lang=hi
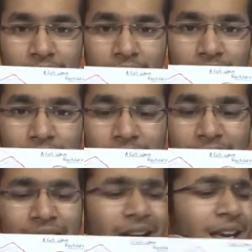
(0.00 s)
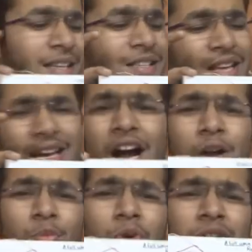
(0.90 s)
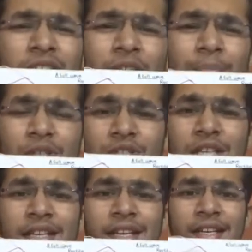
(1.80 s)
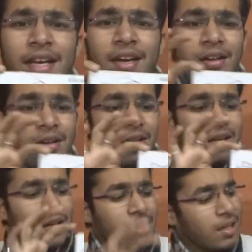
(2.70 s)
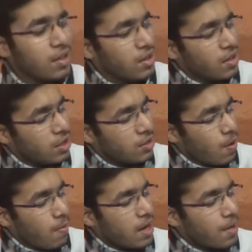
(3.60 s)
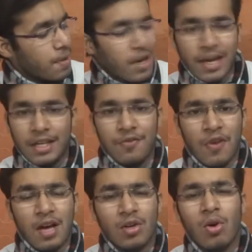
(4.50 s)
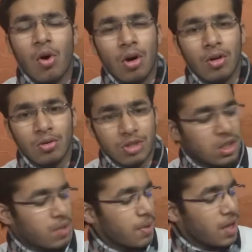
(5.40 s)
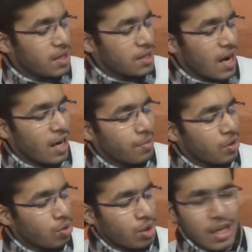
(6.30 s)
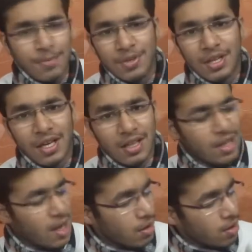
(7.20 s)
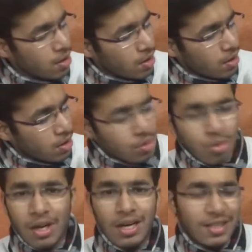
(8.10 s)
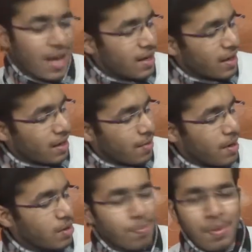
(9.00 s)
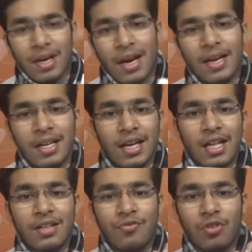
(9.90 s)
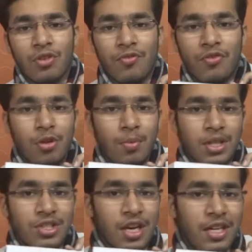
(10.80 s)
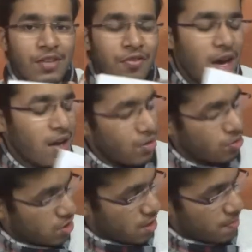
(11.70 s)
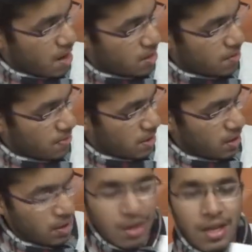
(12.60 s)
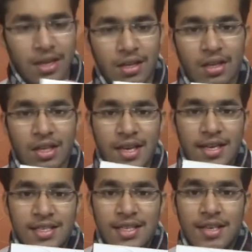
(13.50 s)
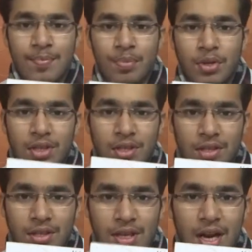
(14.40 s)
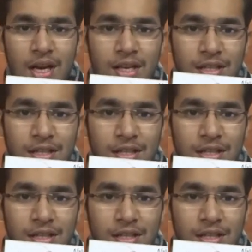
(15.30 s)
आ, ये क्या कहते हैं कार्डबोर्ड टाइप की शीट ली है ठीक इसमें मैंने अपना रेक्टिफायर को हॉट ग्लू से चिपका दिया साइड में दो टेप्स कर दिए थोड़ा डिज़ाइनर के लिए मैंने ऊपर हेडिंग डाल दी फुल फुल ब्रिज रेक्टिफायर उसके बाद हमने एक एसी इनपुट का